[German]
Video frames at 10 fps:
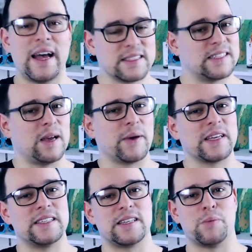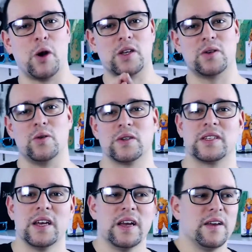Hat sich aber richtig gebockt
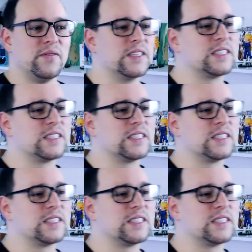und wir